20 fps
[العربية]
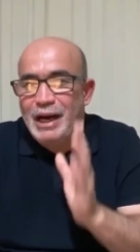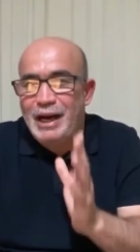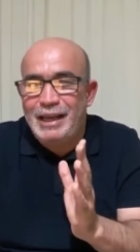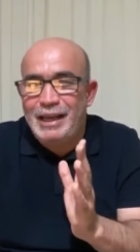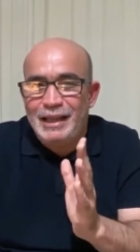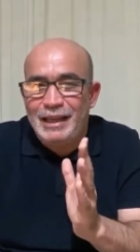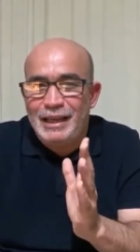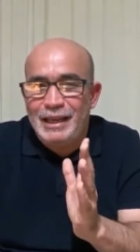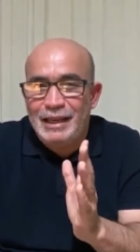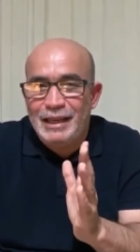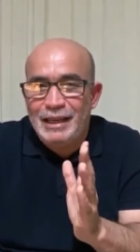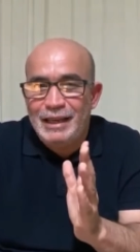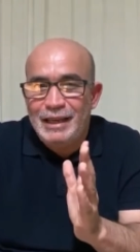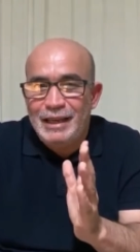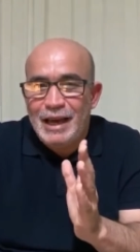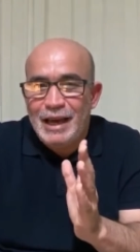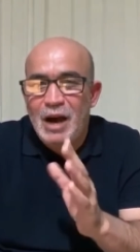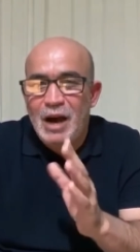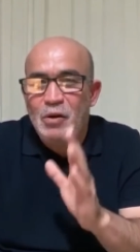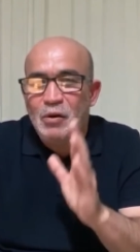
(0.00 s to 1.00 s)
هذه
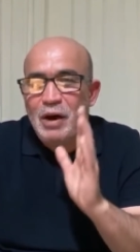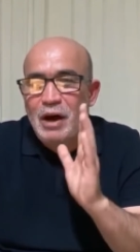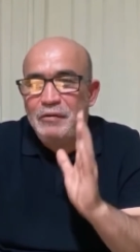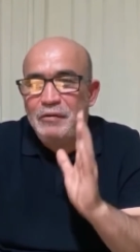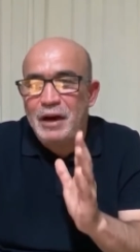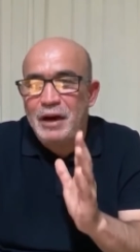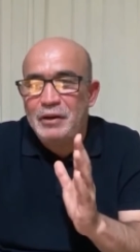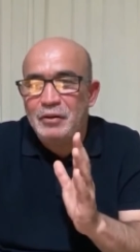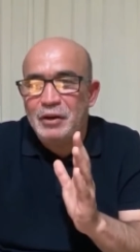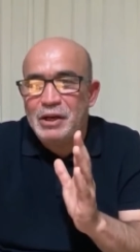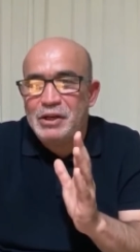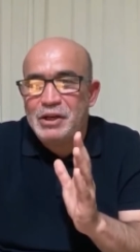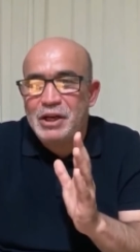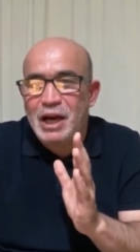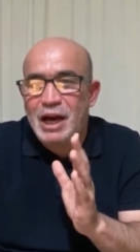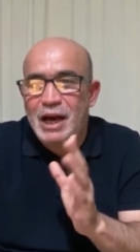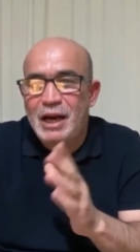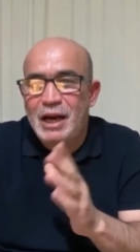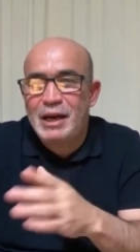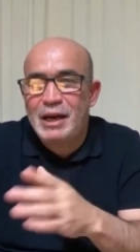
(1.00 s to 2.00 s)
أوقفوا عنه
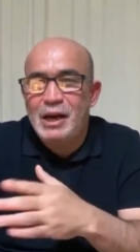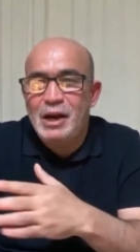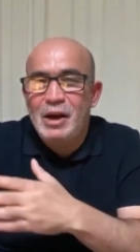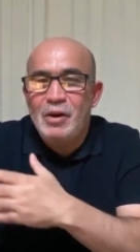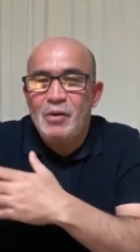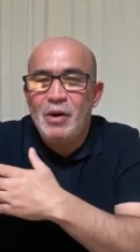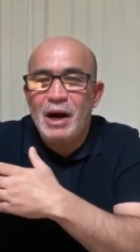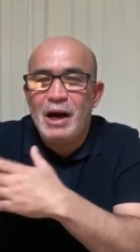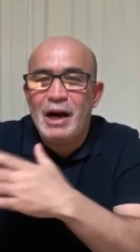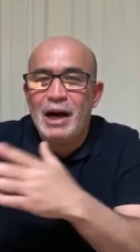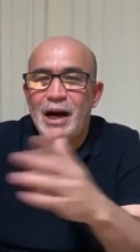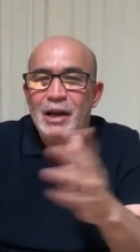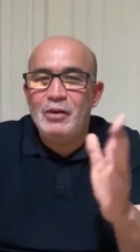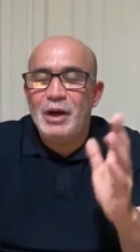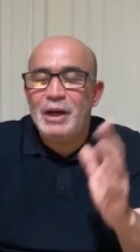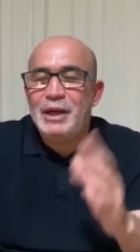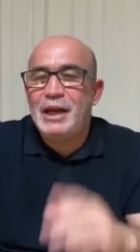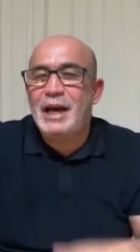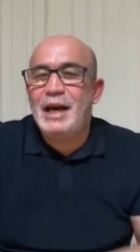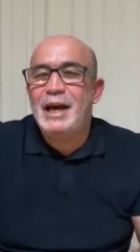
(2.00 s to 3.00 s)
الإشهار وقالوا
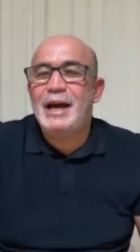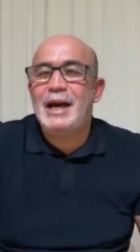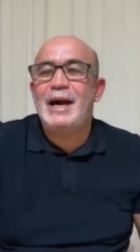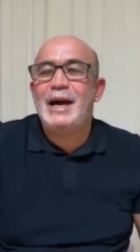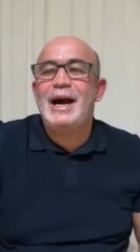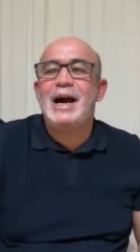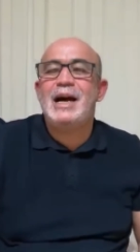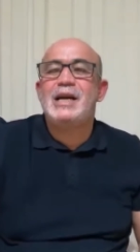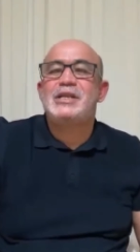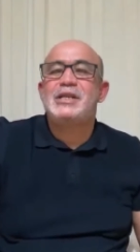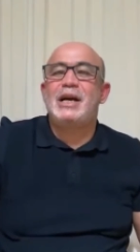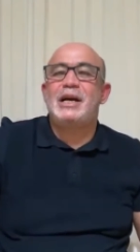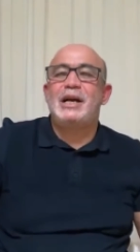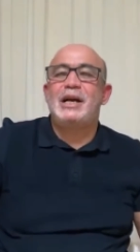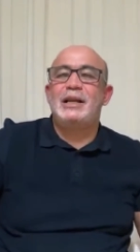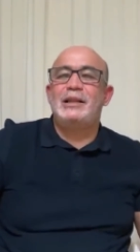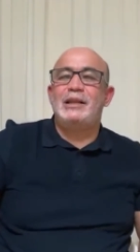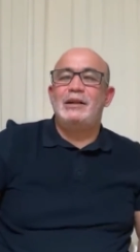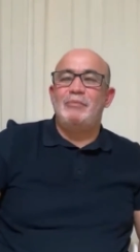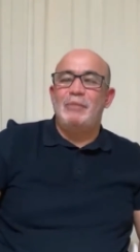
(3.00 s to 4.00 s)
أنها
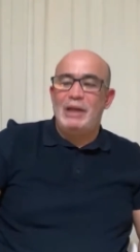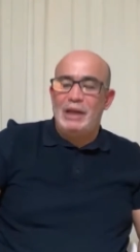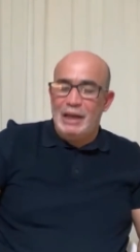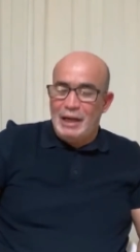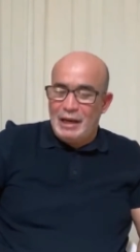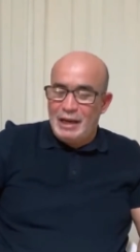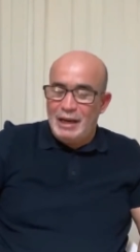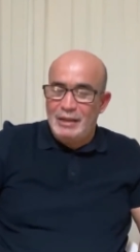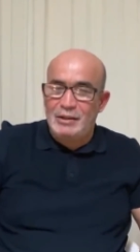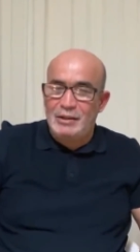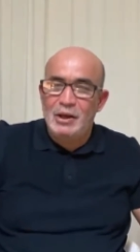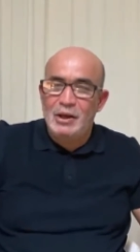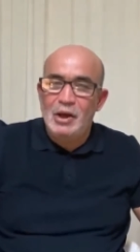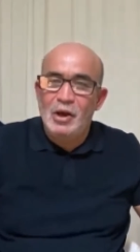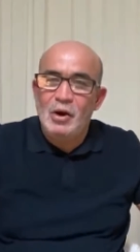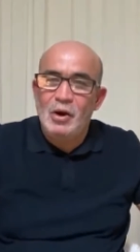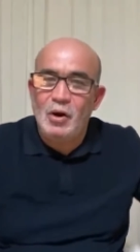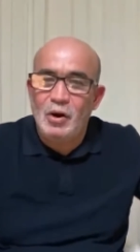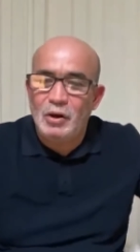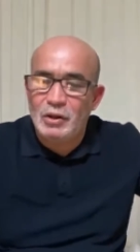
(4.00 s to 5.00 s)
عشرات المليارات
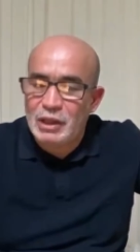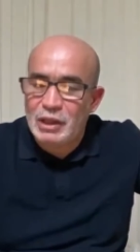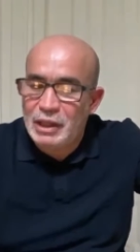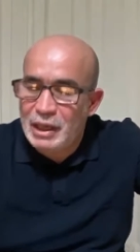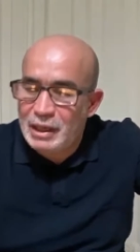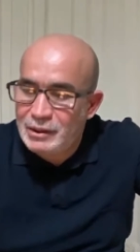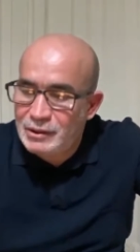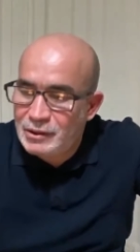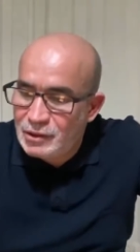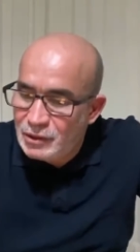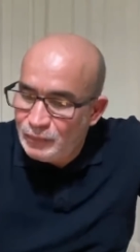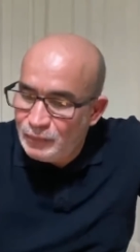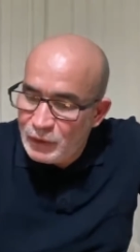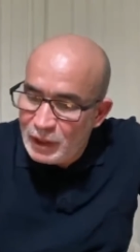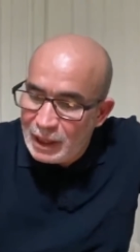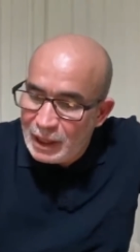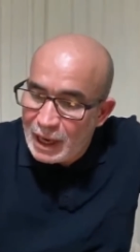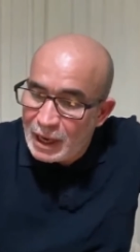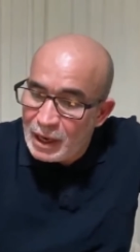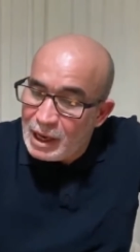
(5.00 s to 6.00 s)
أعطيت
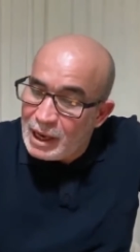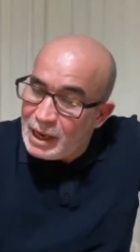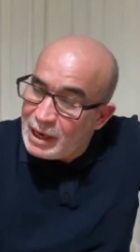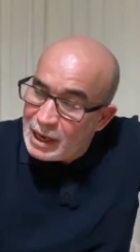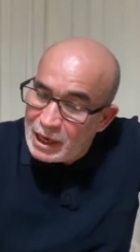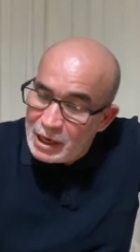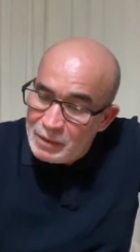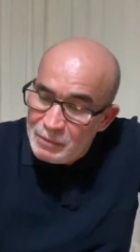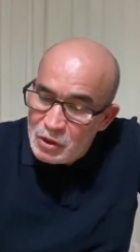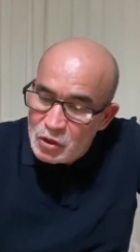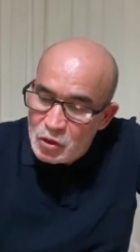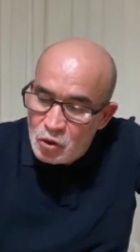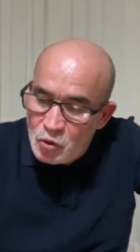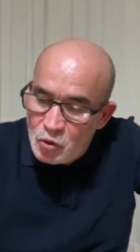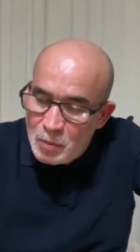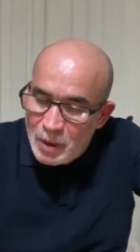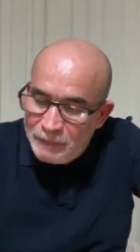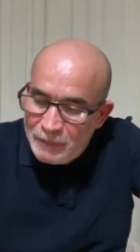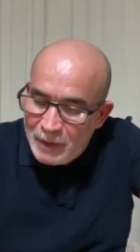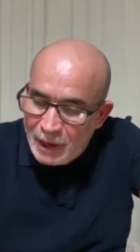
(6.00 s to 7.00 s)
له لكن مش
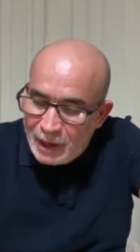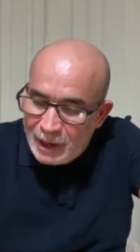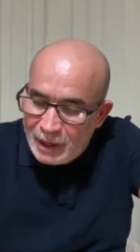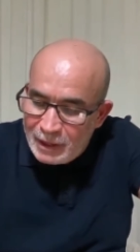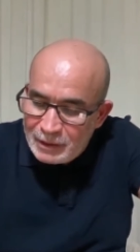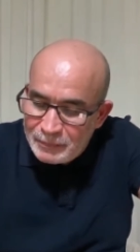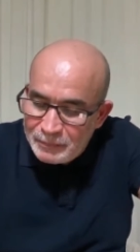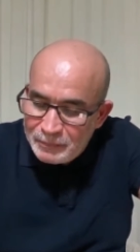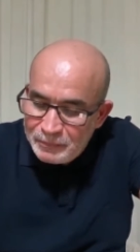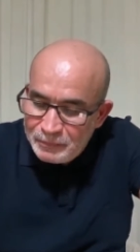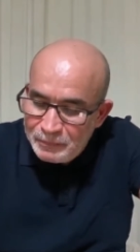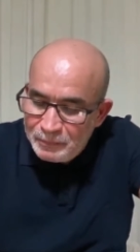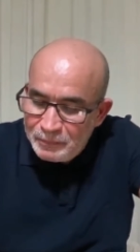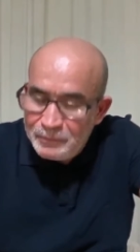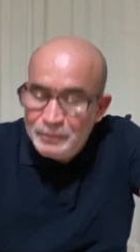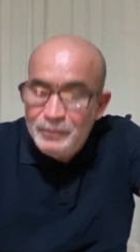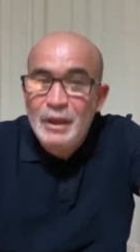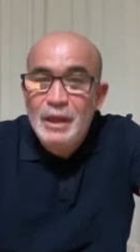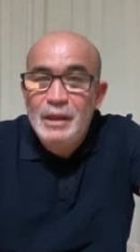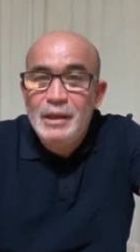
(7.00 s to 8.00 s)
هما فقط
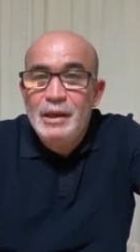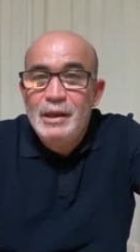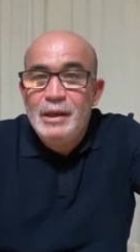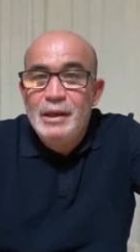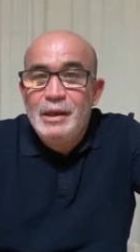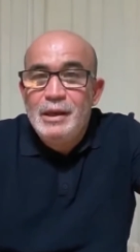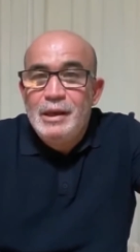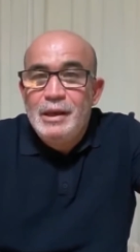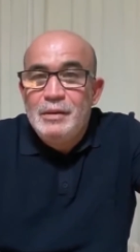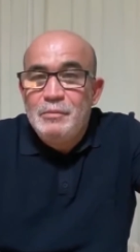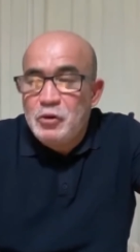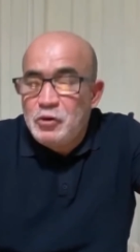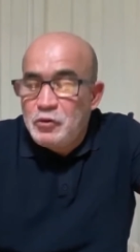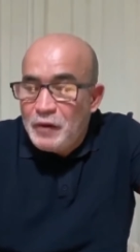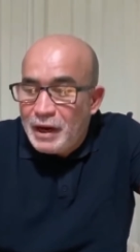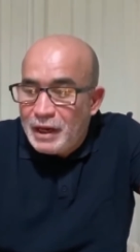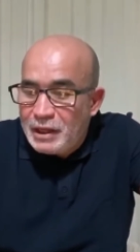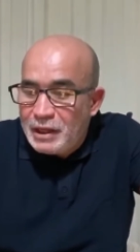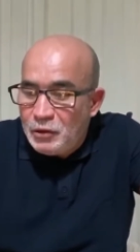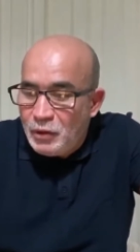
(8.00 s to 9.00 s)
مش
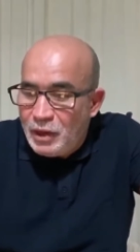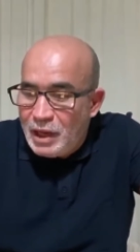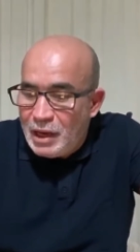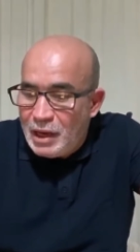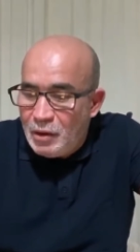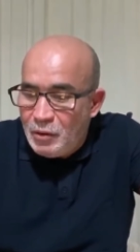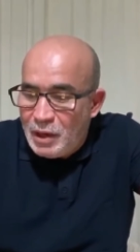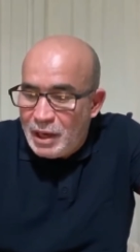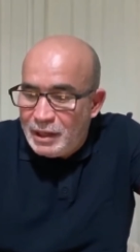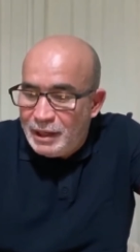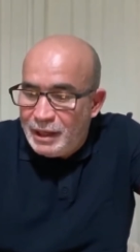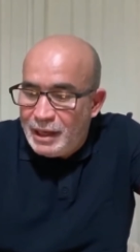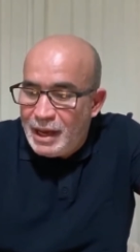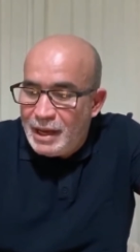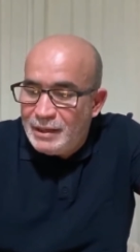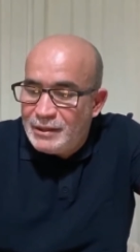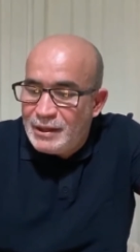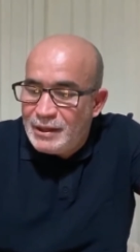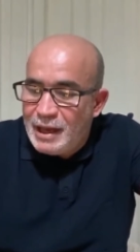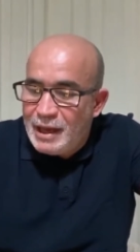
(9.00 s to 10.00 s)
فقط ولاد
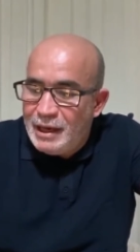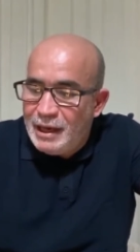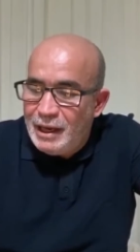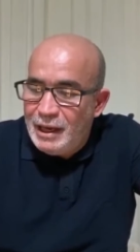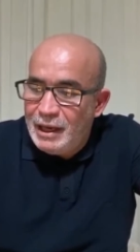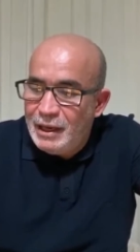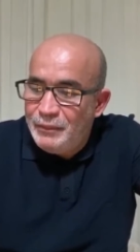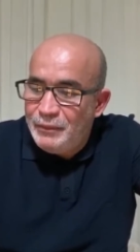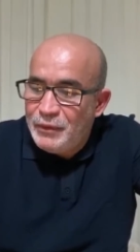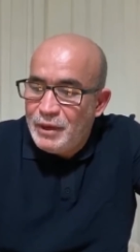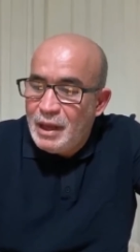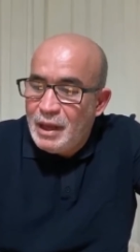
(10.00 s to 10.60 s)
القايد صالح